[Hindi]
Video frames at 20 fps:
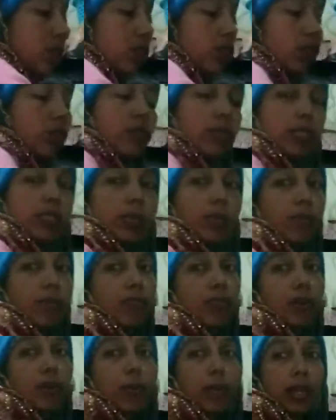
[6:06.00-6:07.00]
तो बस अभी
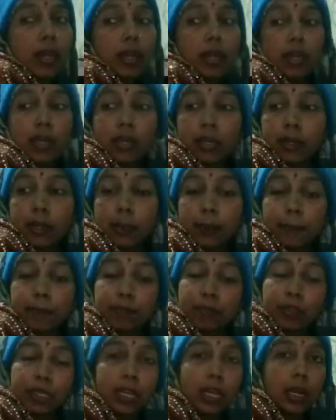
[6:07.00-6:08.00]
फिर मैं आ,
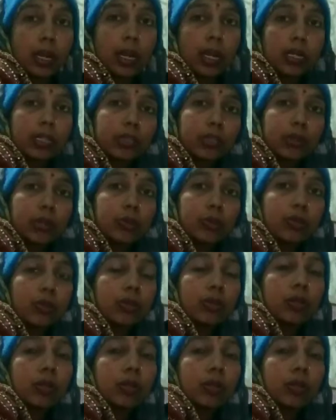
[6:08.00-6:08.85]
कर लेती हूँ